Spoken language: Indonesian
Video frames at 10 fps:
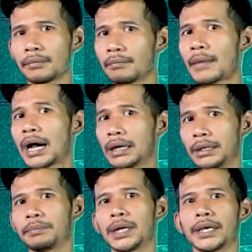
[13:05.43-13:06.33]

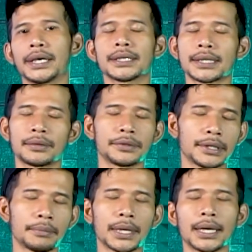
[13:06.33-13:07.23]
maghrib lah ya satu
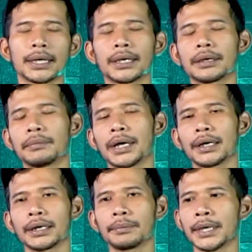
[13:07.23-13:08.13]
jaman lagi ke
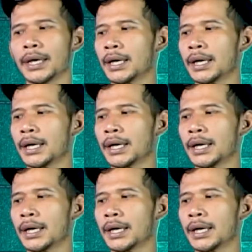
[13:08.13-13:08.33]
maghrib